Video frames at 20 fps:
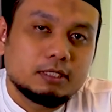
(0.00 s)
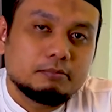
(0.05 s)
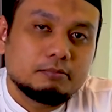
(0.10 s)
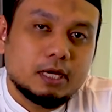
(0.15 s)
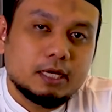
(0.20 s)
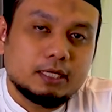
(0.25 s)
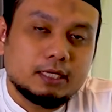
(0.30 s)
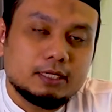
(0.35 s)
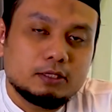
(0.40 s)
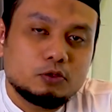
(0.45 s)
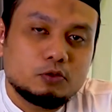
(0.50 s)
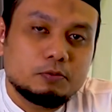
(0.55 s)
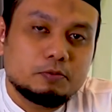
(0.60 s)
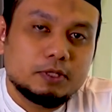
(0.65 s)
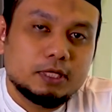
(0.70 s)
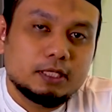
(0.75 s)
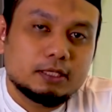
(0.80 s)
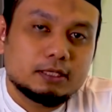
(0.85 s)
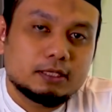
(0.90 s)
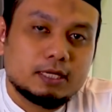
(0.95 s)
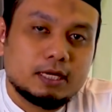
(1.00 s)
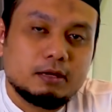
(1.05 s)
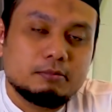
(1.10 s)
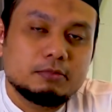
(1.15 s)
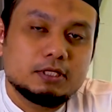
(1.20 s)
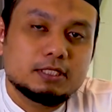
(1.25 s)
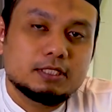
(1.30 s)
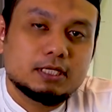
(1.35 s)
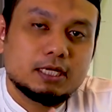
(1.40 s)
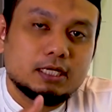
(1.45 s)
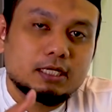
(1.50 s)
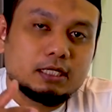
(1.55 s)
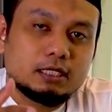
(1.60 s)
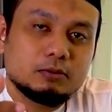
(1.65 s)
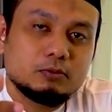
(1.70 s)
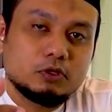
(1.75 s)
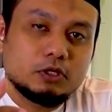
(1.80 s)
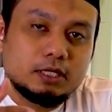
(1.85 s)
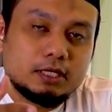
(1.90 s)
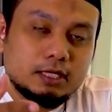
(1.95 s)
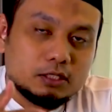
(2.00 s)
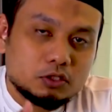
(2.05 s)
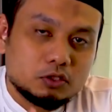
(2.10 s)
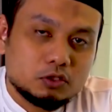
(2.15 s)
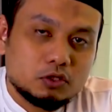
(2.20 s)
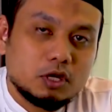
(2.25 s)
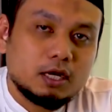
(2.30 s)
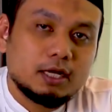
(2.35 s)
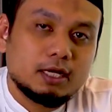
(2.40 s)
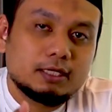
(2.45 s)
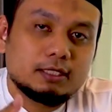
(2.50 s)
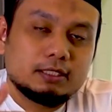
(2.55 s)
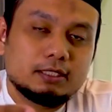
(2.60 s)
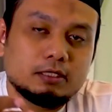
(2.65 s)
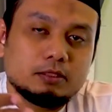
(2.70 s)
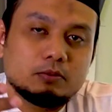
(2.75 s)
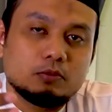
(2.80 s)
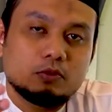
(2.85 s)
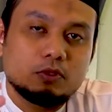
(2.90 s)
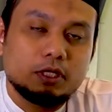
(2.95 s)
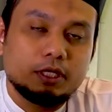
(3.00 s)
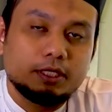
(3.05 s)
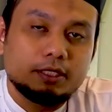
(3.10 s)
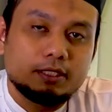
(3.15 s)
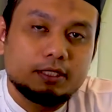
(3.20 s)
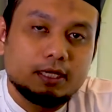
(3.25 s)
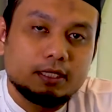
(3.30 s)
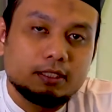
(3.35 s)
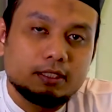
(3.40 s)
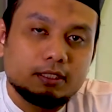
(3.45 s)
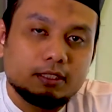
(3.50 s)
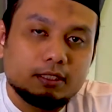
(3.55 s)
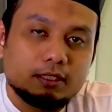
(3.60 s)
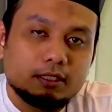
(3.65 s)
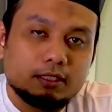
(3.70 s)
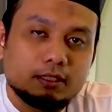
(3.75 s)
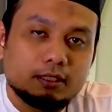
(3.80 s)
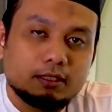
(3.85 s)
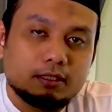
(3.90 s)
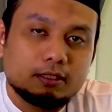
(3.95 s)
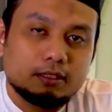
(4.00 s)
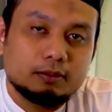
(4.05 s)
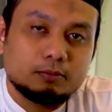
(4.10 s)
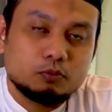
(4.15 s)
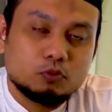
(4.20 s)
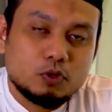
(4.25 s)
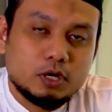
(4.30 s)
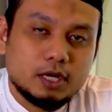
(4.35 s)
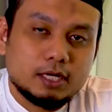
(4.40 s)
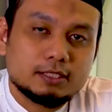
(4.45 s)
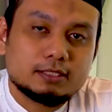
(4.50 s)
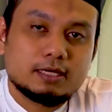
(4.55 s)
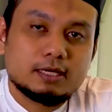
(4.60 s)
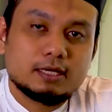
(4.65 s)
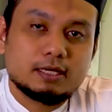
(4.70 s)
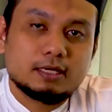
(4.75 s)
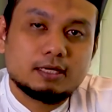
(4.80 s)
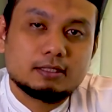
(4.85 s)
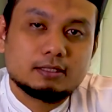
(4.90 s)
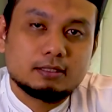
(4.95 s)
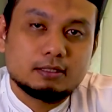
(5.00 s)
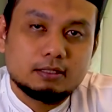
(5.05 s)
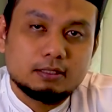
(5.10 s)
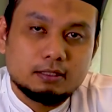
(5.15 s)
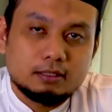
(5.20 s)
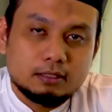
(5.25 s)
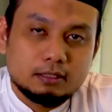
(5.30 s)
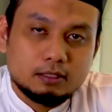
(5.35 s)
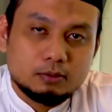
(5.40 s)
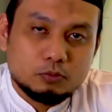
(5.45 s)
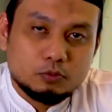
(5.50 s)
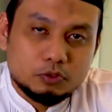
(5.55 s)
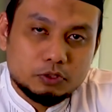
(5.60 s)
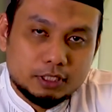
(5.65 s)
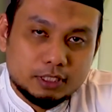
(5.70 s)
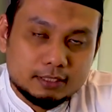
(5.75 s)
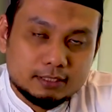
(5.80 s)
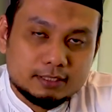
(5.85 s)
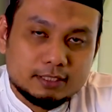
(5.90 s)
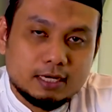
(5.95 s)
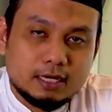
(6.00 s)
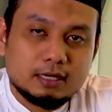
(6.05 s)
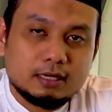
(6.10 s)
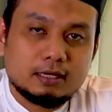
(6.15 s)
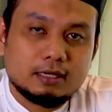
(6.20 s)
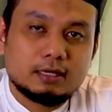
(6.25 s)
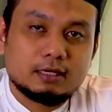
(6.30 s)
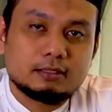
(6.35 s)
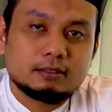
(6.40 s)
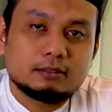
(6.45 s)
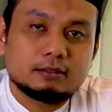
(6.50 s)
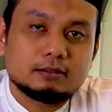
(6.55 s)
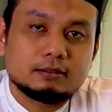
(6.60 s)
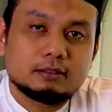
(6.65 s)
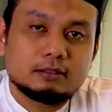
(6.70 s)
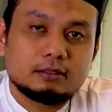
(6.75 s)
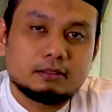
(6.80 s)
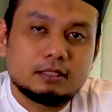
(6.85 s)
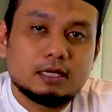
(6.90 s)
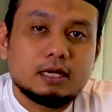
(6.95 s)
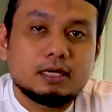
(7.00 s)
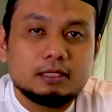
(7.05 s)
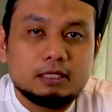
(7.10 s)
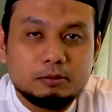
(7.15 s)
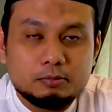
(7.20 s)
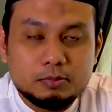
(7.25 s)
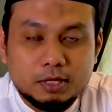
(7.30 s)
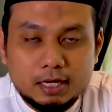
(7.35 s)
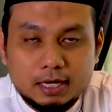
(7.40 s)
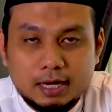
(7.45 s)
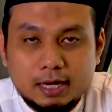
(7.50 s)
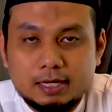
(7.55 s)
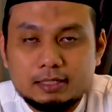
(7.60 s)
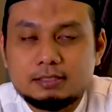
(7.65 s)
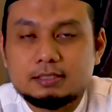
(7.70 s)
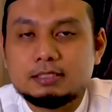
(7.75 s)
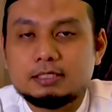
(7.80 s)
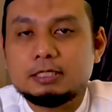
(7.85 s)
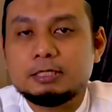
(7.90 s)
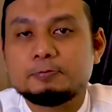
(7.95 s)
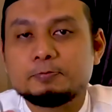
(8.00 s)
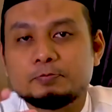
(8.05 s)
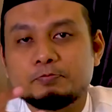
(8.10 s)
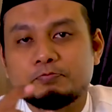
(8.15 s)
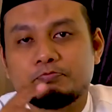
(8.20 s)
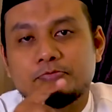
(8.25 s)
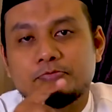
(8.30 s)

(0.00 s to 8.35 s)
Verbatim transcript: baik itu perintah misalnya dimulai dari sholat, dimulai dari uh, puasa, kemudian zakat dan ibadah haji